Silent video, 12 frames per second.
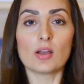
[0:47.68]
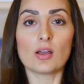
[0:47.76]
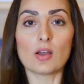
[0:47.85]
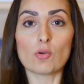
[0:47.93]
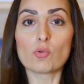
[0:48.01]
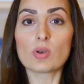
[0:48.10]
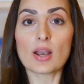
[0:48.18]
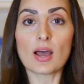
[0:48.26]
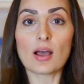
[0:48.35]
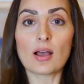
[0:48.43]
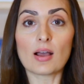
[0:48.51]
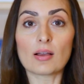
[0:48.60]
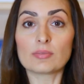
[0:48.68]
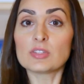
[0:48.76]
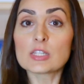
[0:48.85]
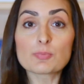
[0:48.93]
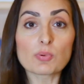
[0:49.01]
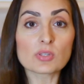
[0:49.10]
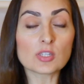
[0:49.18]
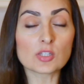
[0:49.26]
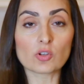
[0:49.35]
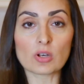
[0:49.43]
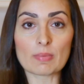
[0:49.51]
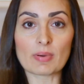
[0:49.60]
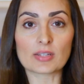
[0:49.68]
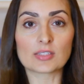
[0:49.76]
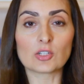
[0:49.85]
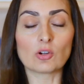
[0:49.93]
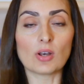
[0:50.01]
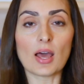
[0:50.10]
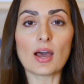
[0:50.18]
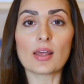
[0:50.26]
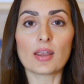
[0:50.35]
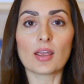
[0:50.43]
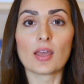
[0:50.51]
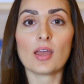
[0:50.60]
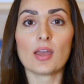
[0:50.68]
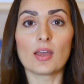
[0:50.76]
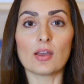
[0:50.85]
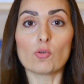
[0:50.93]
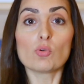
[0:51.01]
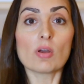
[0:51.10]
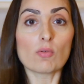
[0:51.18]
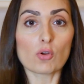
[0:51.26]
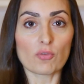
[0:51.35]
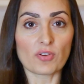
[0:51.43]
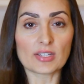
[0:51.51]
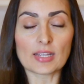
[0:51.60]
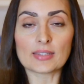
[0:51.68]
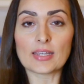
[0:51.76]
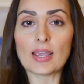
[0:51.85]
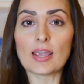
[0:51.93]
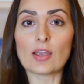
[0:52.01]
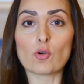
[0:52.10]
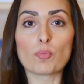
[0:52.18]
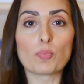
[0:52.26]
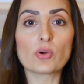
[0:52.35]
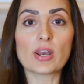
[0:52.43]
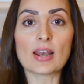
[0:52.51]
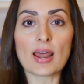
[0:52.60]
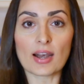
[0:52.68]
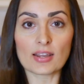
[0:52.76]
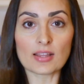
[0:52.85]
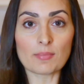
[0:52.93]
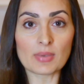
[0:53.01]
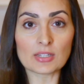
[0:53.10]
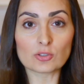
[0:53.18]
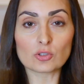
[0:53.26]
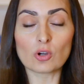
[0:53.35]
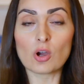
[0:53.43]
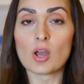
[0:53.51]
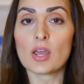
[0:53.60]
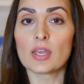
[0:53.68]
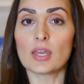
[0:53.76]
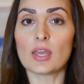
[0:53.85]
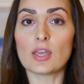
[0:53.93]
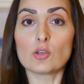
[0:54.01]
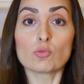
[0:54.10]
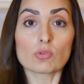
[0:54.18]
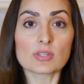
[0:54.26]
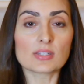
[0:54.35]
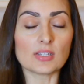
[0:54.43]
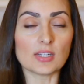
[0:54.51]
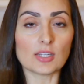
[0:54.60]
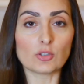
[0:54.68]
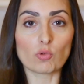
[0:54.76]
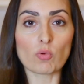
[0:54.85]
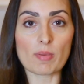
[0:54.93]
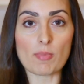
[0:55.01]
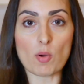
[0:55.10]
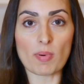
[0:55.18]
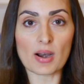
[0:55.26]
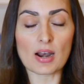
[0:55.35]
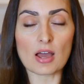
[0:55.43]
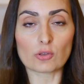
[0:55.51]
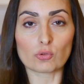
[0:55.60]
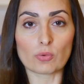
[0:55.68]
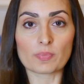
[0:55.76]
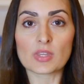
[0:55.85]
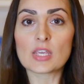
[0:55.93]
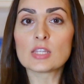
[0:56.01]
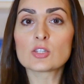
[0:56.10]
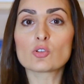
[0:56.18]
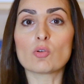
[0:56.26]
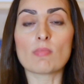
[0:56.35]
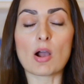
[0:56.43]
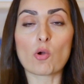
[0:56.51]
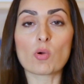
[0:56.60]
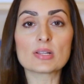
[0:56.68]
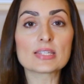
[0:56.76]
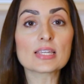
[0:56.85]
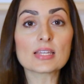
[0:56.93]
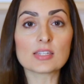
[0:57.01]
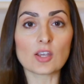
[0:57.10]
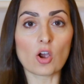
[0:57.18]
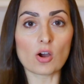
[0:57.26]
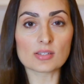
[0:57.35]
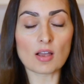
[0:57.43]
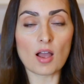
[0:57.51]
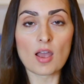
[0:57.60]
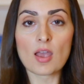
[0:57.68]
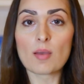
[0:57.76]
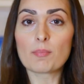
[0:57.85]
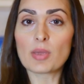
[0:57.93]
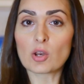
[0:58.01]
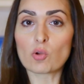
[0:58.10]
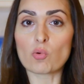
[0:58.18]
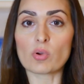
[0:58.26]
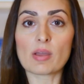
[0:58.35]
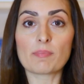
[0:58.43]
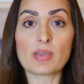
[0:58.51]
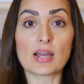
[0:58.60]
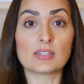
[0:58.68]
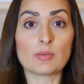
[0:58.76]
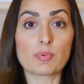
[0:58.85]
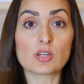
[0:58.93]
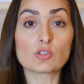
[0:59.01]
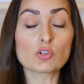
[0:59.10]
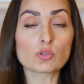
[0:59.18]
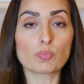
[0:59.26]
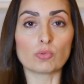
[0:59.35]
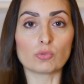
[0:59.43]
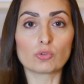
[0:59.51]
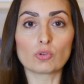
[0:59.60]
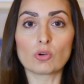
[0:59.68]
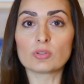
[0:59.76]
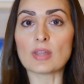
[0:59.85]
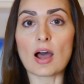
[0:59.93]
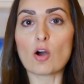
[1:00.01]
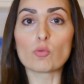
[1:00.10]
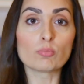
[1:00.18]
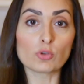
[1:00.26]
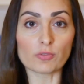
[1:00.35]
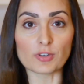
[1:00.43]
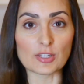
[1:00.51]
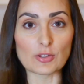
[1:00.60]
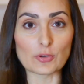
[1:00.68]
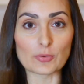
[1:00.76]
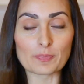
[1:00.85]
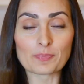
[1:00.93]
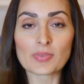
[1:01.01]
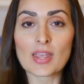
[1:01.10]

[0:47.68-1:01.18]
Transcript: eh, una disposizione particolare, eh, un lavoro fai da te oppure l'arredamento eh, in uno stile di cui abbiamo parlato. Insomma, qualsiasi cosa per cui abbiate preso spunto da un mio video.